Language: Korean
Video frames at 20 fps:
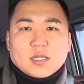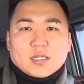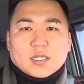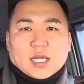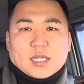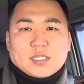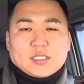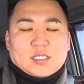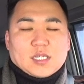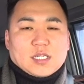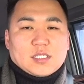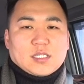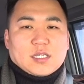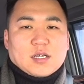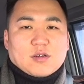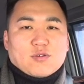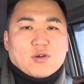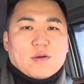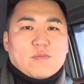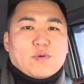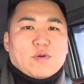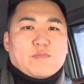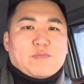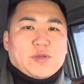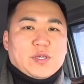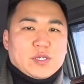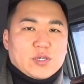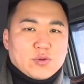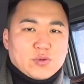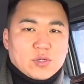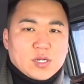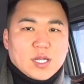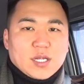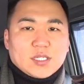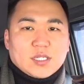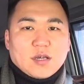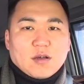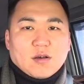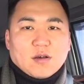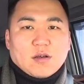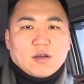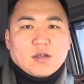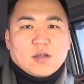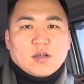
다른 차들하고 한번 비교를 해서